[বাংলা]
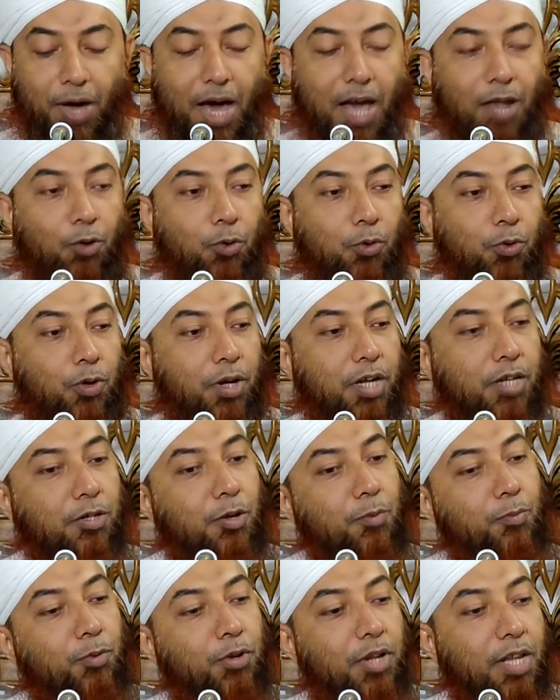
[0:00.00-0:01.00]
ভালো করে
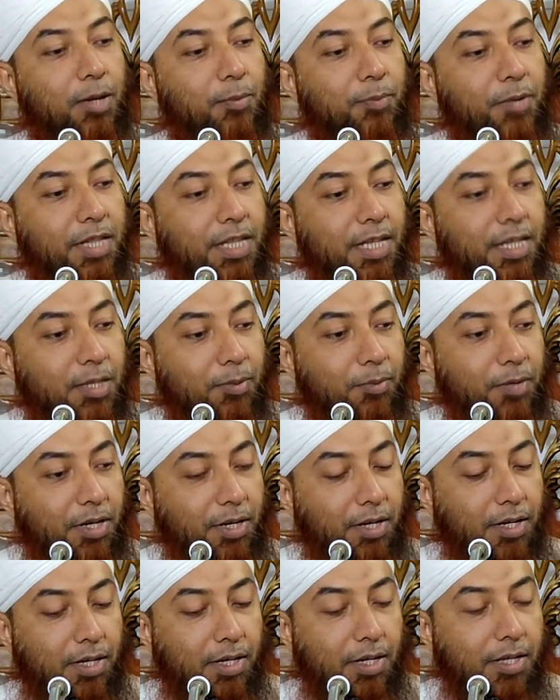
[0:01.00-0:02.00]
সবগুলারে বেঁধে
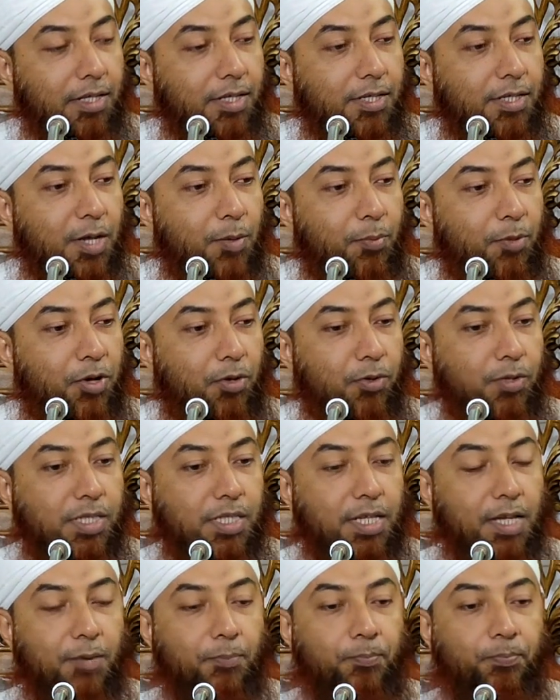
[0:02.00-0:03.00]
দিবেন যেমন ওই
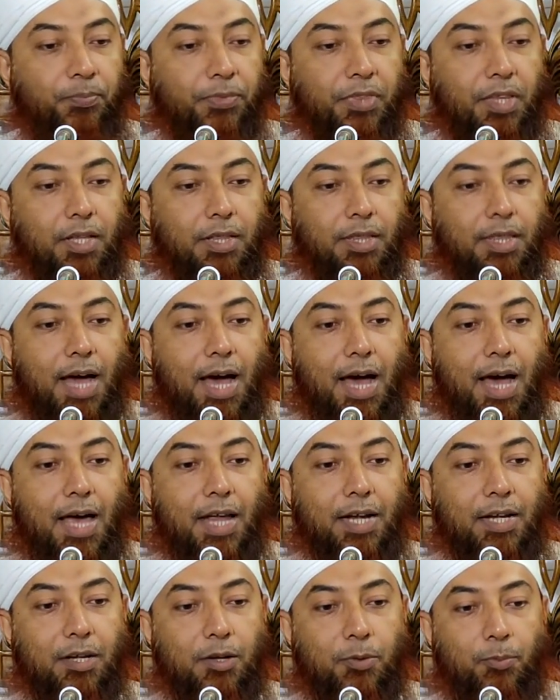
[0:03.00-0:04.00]
যে
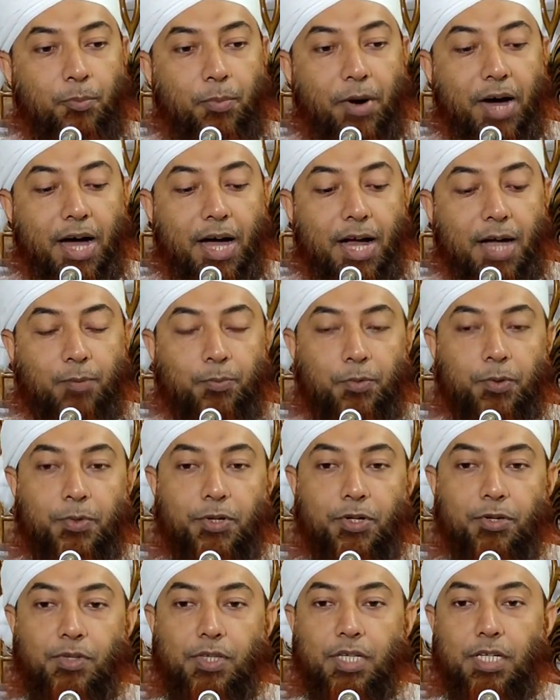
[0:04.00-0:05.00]
ধান পাট
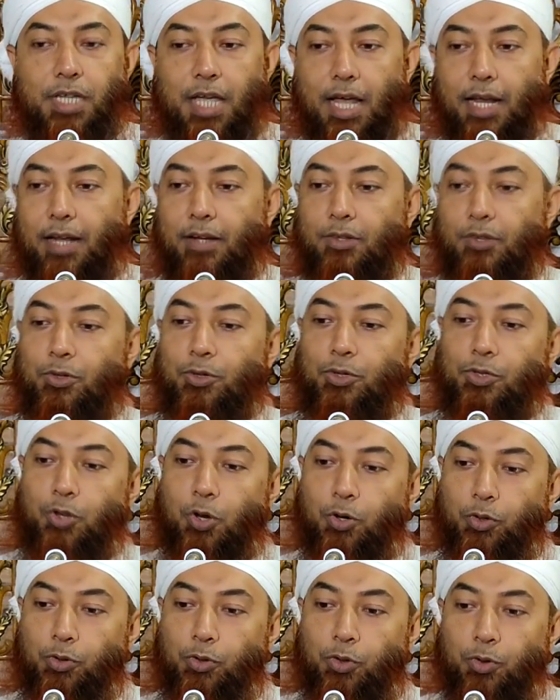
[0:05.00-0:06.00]
বিভিন্ন জিনিস আনার জন্য
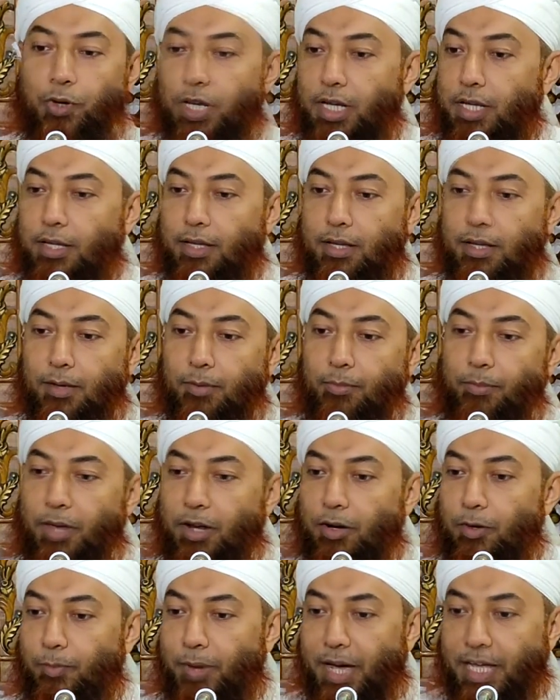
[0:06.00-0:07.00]
শক্ত করে
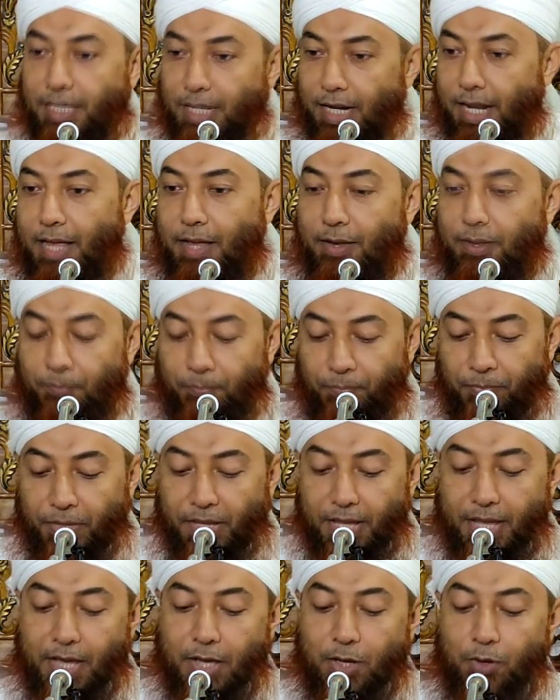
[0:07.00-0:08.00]
মানুষ বাঁধে না
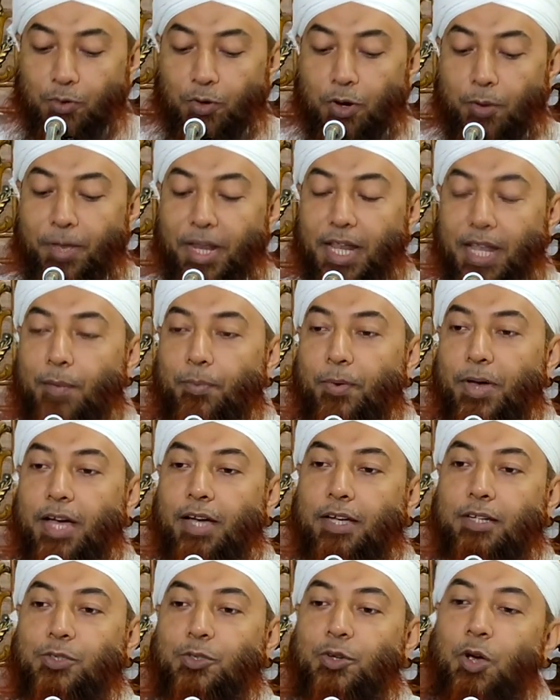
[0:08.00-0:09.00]
এইরকম আল্লাহ
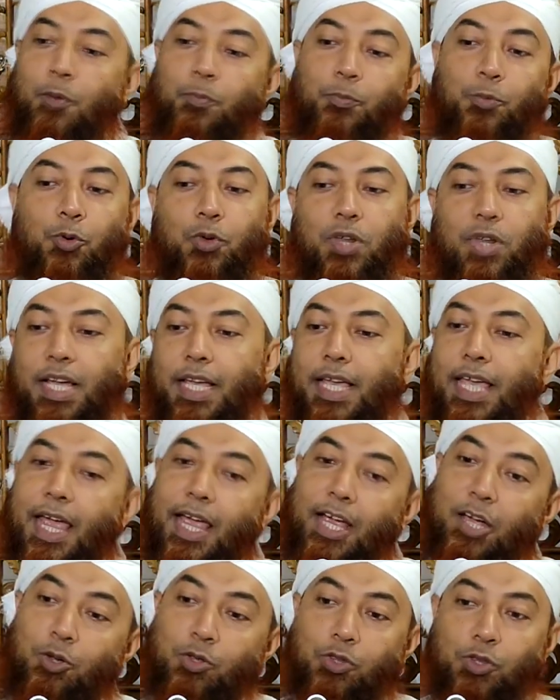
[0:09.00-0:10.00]
পাক সবগুলাকে
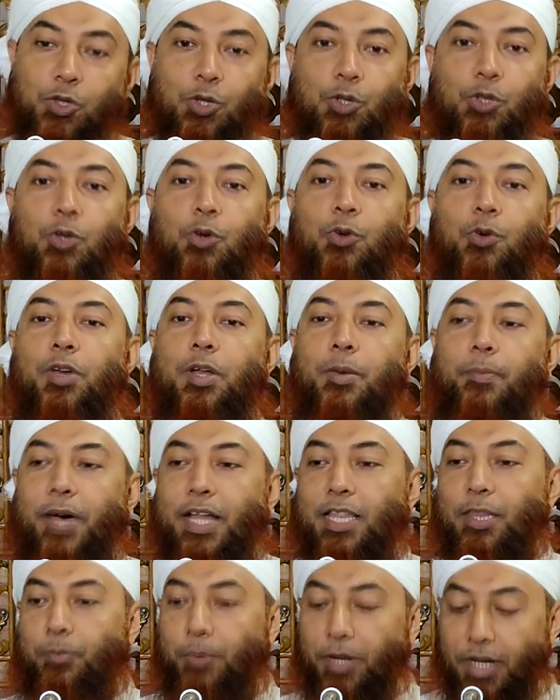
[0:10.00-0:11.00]
একত্রিত করে
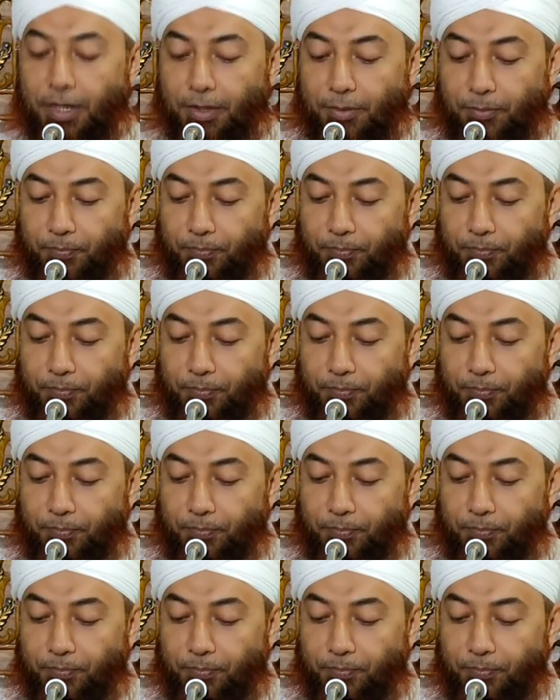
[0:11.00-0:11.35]
বাঁধবেন